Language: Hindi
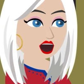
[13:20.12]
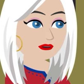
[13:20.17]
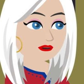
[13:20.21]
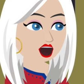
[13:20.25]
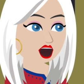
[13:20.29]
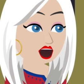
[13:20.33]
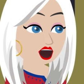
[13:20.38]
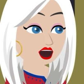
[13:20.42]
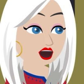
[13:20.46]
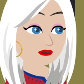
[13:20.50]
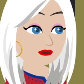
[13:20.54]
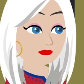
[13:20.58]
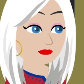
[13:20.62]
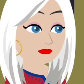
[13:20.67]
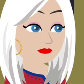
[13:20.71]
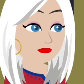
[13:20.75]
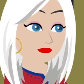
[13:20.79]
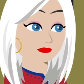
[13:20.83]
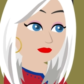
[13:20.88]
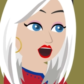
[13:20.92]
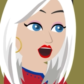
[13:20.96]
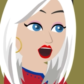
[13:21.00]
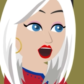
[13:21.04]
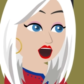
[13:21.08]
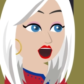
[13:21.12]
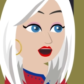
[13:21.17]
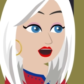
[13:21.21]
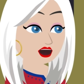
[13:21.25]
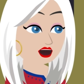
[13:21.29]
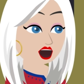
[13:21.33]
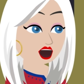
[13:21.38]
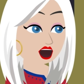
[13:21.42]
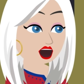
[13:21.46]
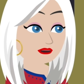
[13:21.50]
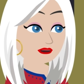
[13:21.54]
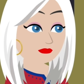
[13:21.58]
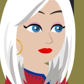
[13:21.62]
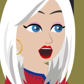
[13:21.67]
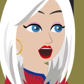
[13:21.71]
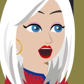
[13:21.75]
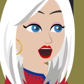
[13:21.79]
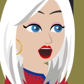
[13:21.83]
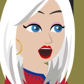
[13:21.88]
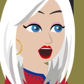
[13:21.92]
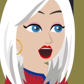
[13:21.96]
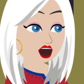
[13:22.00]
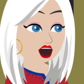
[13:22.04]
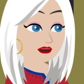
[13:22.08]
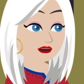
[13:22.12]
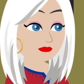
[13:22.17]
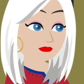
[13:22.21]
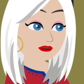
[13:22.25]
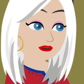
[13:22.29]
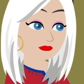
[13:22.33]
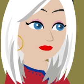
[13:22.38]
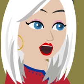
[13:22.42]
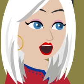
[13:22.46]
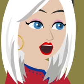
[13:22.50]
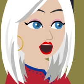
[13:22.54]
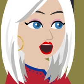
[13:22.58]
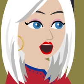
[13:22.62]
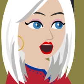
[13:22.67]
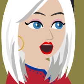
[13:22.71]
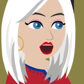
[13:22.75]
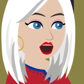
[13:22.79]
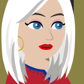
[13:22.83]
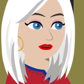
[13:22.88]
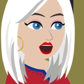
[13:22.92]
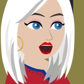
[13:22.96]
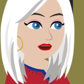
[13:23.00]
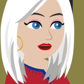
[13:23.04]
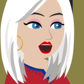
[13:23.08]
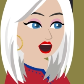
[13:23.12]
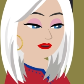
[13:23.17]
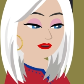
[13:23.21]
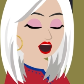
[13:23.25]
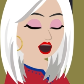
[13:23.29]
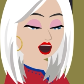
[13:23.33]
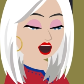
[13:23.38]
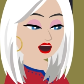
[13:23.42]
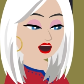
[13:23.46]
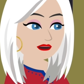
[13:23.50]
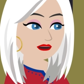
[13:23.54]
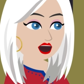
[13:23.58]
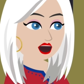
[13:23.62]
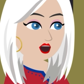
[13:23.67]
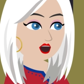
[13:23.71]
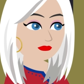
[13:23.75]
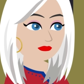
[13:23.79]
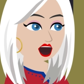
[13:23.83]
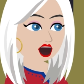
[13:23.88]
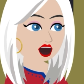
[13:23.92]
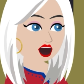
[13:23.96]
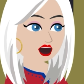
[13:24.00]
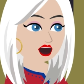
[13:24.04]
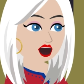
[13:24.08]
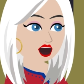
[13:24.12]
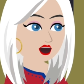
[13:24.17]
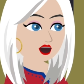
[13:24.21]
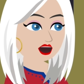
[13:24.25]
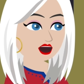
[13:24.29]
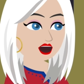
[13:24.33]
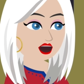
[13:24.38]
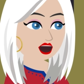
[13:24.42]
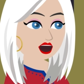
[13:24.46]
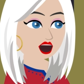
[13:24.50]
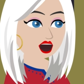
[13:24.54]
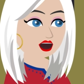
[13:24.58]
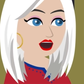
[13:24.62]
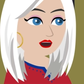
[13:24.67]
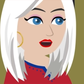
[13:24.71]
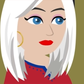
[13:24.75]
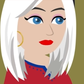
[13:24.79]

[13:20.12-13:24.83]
बिटिया तुम दोनों कौन हो और यह पैसे तुम मुझे क्यों दे रही हो